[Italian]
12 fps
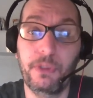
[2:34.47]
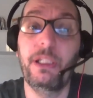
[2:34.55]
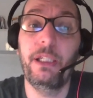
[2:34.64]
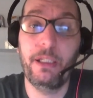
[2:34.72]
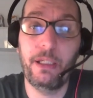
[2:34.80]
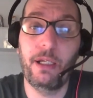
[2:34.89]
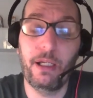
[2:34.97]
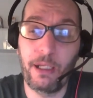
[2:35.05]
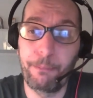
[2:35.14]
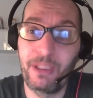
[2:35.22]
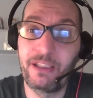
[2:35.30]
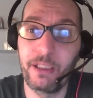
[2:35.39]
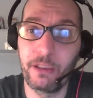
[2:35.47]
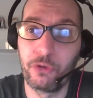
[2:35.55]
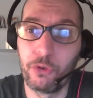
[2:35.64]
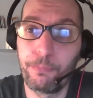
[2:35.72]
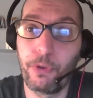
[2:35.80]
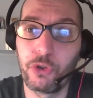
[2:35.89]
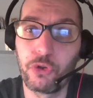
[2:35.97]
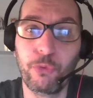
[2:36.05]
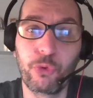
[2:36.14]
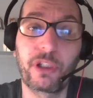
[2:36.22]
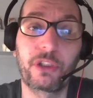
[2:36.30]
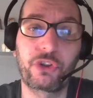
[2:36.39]
e ammettendo poi
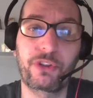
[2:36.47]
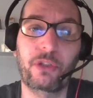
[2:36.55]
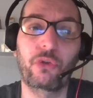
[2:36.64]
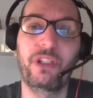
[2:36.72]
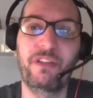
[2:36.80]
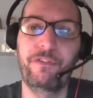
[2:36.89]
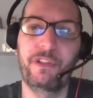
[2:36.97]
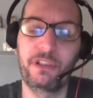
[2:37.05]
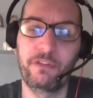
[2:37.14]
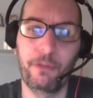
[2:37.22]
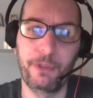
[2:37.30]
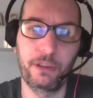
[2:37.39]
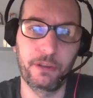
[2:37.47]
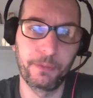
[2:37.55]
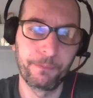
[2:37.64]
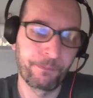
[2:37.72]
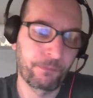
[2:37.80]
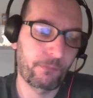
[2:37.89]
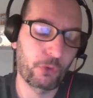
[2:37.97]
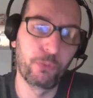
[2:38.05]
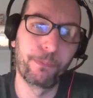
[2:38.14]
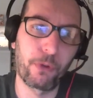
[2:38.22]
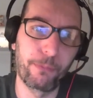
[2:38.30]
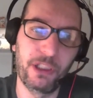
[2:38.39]
comunque che c'è stato effettivamente
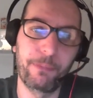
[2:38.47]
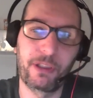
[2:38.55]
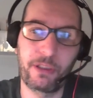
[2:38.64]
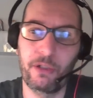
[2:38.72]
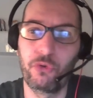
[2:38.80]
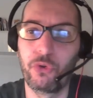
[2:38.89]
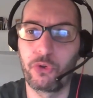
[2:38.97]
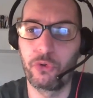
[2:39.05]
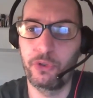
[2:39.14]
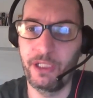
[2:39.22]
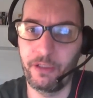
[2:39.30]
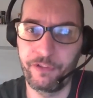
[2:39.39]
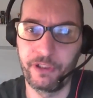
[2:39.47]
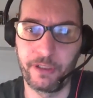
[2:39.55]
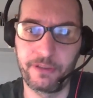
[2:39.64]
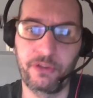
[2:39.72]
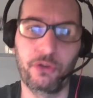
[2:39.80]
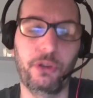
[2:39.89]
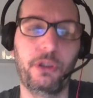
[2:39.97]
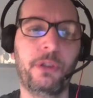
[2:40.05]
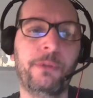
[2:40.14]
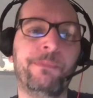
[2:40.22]
un problema tra loro e la federazione.